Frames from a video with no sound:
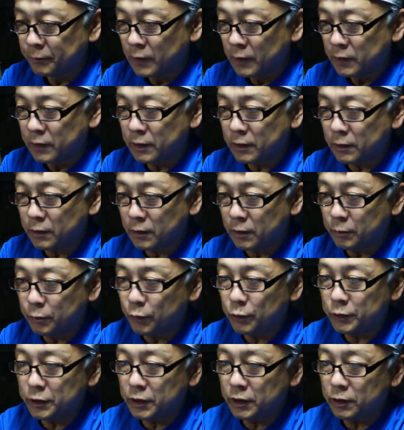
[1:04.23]
で
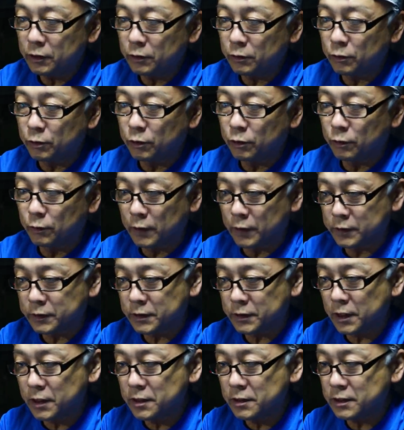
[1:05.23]
ボディの方は
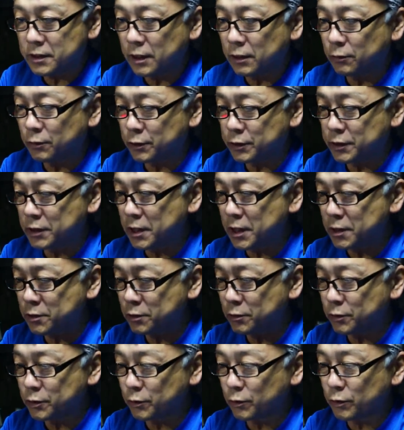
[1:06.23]
センサーを清
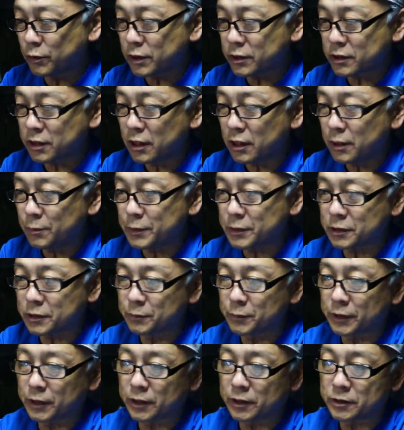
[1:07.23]
掃これは
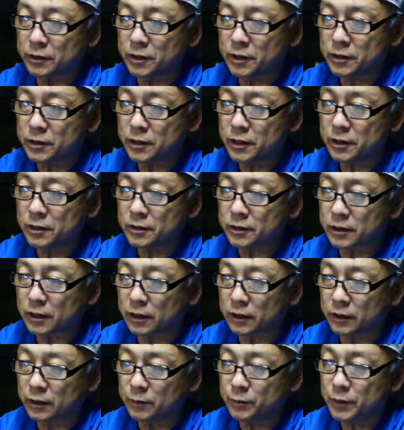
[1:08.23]
サービスみたいですね
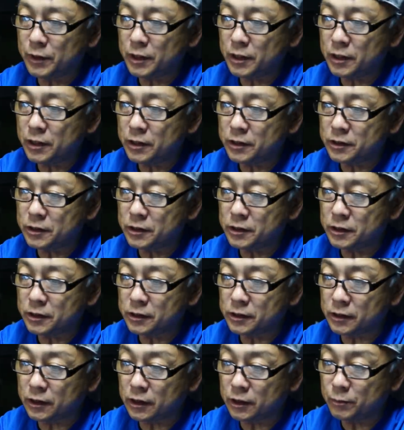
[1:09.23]

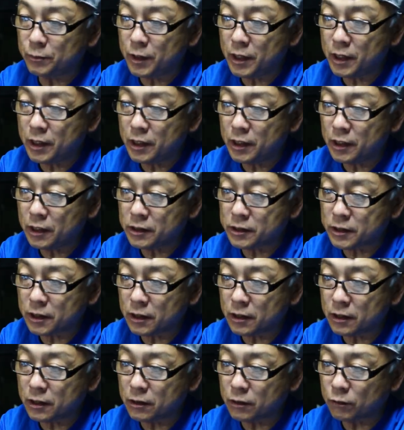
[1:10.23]
センサーイメージ
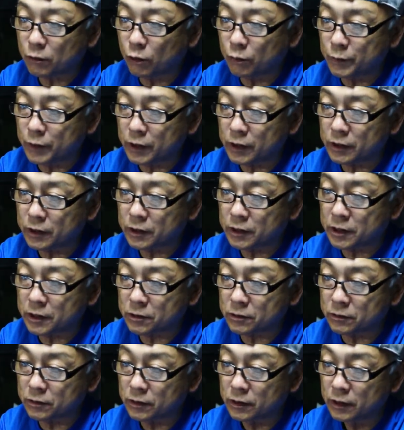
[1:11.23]
イメージャーゴミ
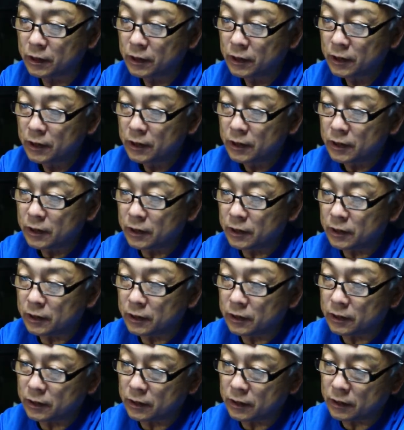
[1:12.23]
傷
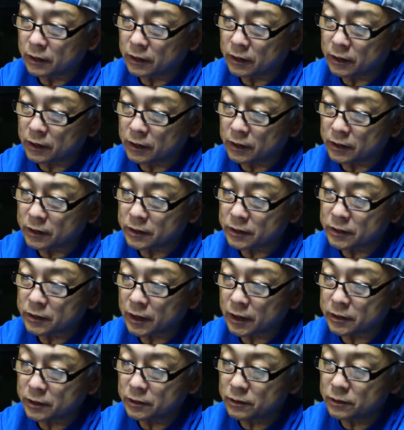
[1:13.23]
えー、
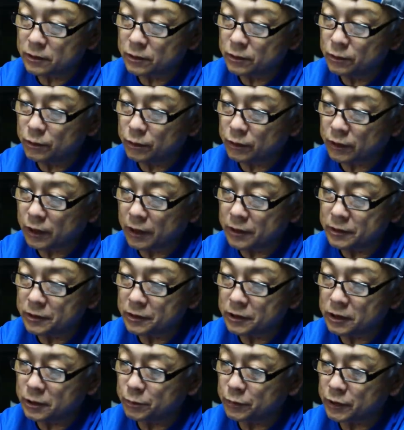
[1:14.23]
殺像
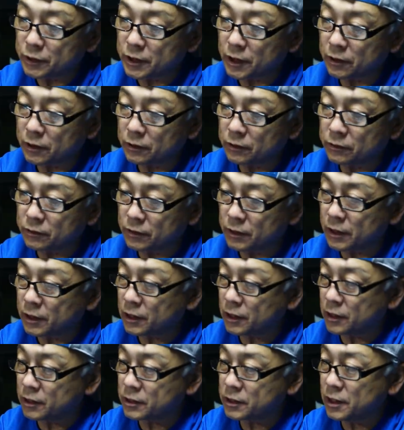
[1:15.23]
端子部チェック、
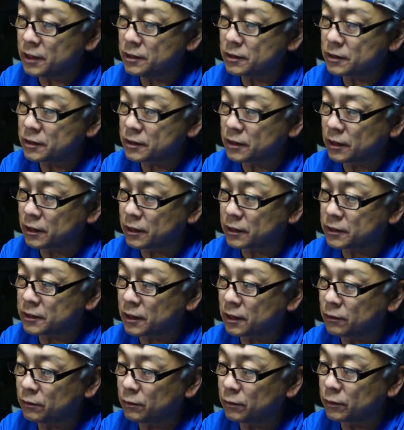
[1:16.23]
えー、センサー
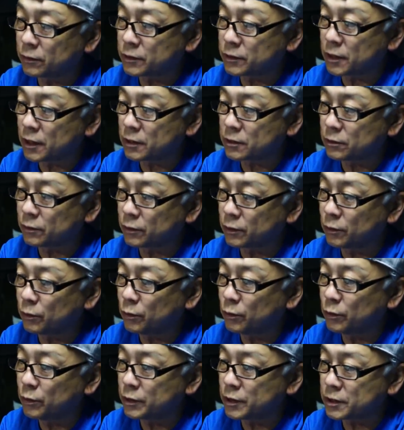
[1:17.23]
性能清掃、
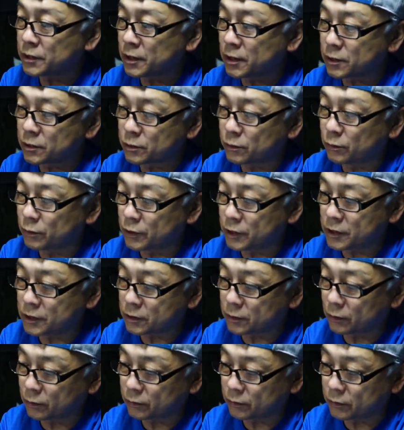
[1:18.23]
汚れ清掃ー
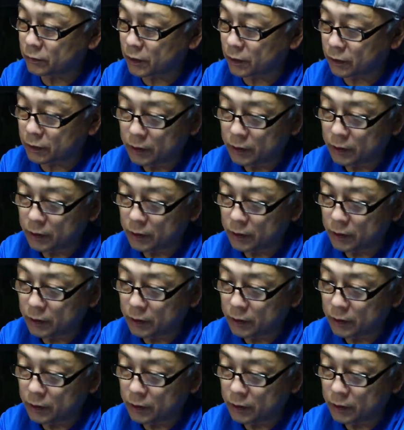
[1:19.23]
ということで、